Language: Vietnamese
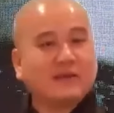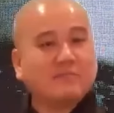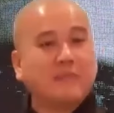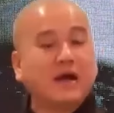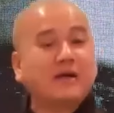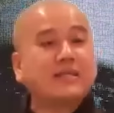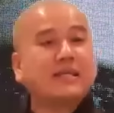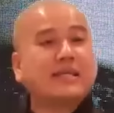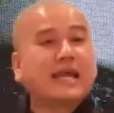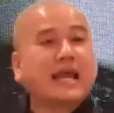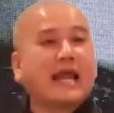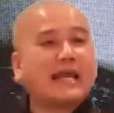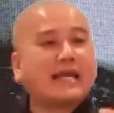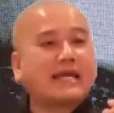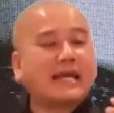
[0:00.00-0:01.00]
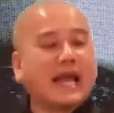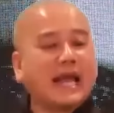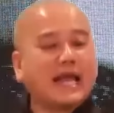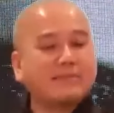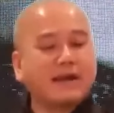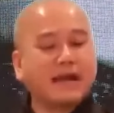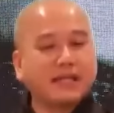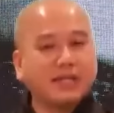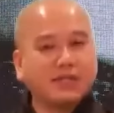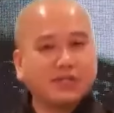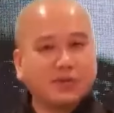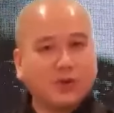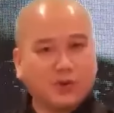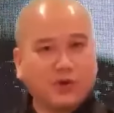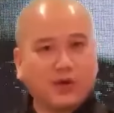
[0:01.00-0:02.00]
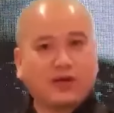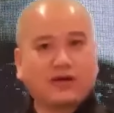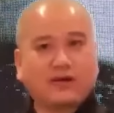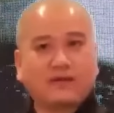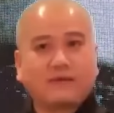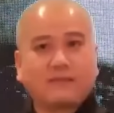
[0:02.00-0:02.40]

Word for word: Bởi vì hàng ngày bà đi chùa,